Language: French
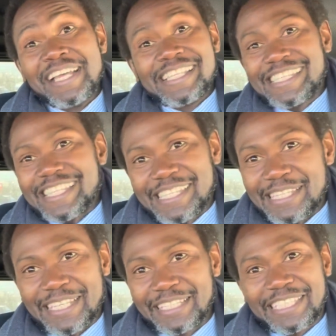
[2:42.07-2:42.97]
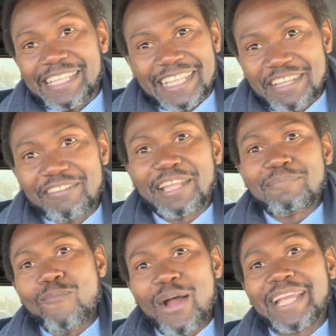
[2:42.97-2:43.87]
ça, devrait être
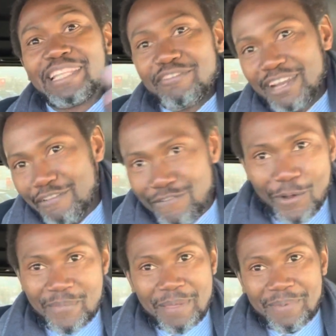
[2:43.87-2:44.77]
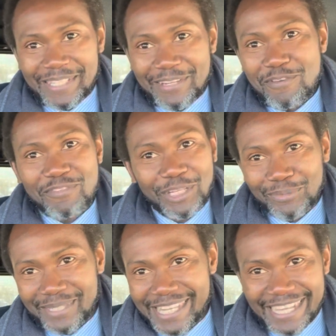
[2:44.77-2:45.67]
moi qui devais les former parce qu'au vu de
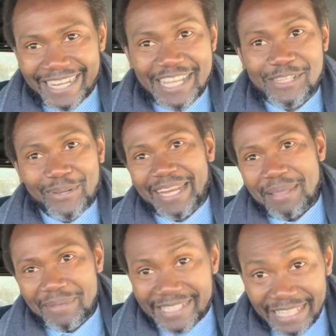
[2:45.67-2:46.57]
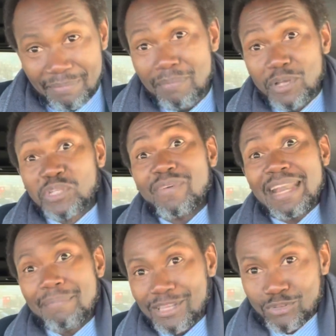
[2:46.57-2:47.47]
toutes ces années, ils n'ont rien à me dire. Mais bon, je vais
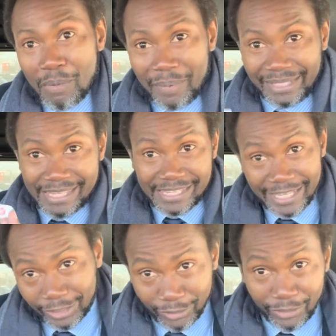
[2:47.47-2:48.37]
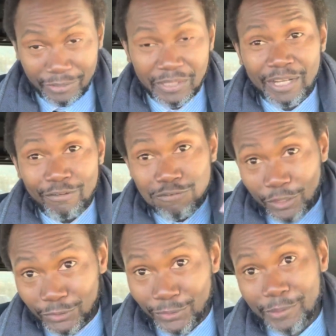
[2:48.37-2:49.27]
aller m'asseoir pendant 7 heures
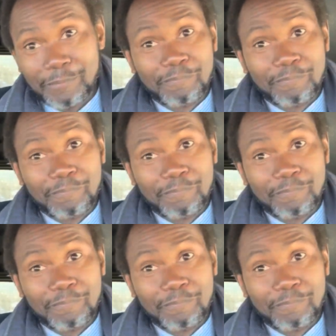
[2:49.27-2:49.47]
fois 2